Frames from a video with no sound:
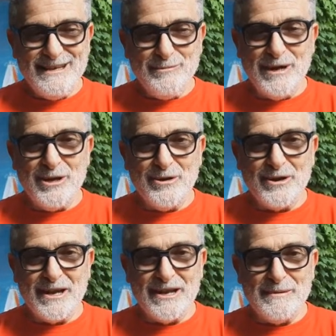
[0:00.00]
Y bueno,
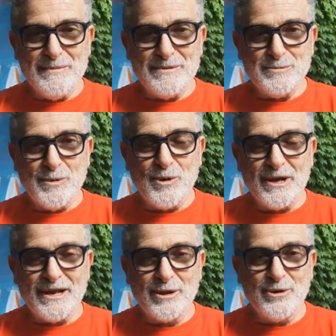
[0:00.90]
supongo
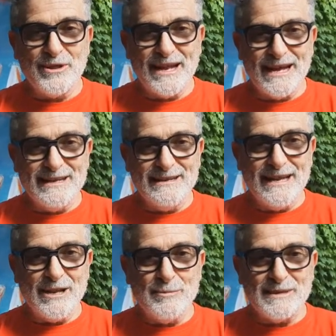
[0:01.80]
que recordarán,
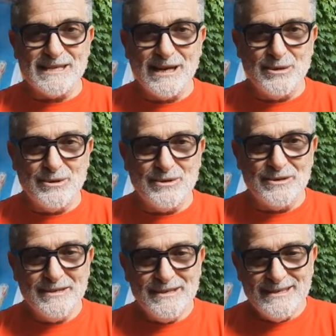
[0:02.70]
el año pasado
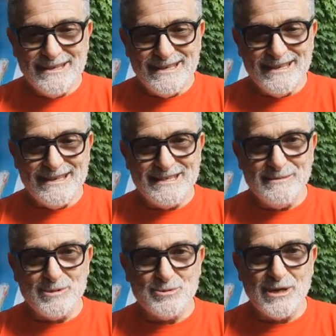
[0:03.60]
eh,
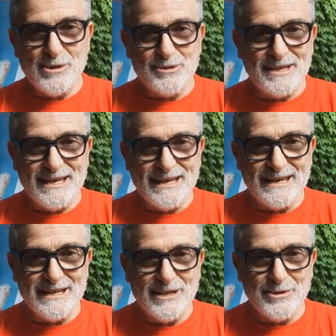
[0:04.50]
hicimos una nota
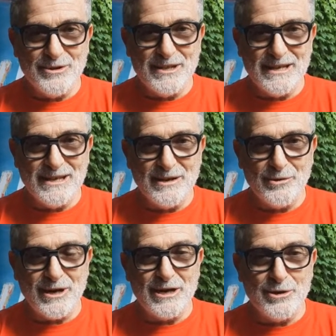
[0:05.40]
alrededor de
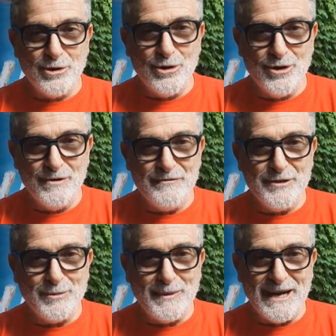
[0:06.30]
rock and roll,
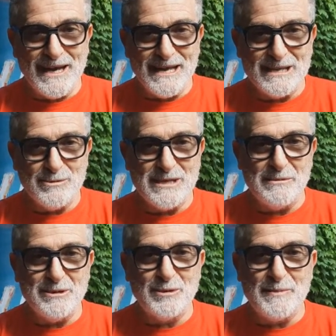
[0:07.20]
Fito Páez, Luis
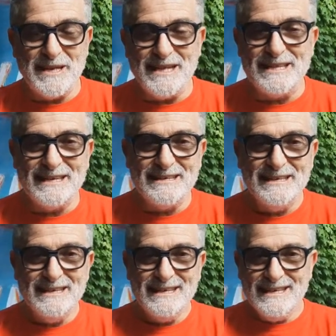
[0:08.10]
Alberto Espineta,
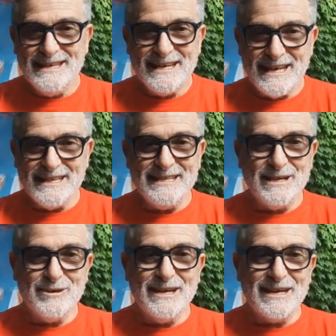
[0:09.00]

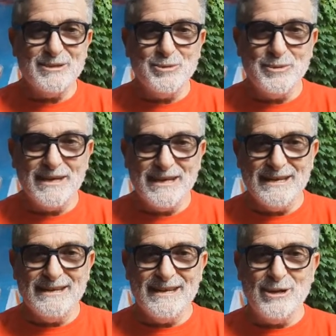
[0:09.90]
gente con la que
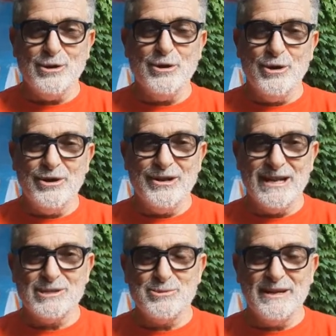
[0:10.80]
tuve el honor y
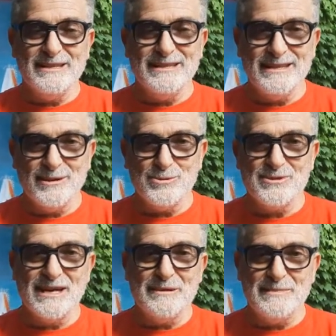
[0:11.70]
la suerte de
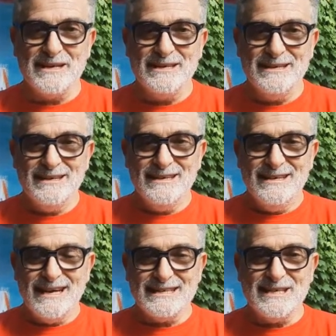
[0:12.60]
cruzarme
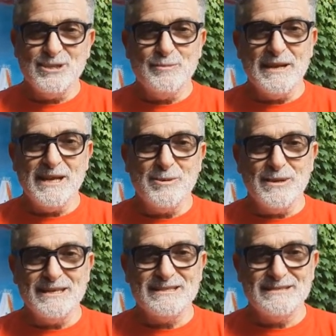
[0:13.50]
haciendo
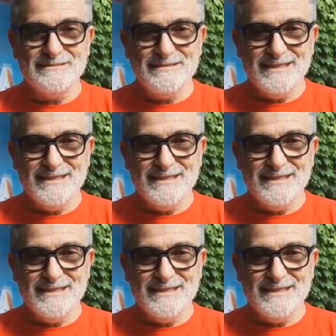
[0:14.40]
películas.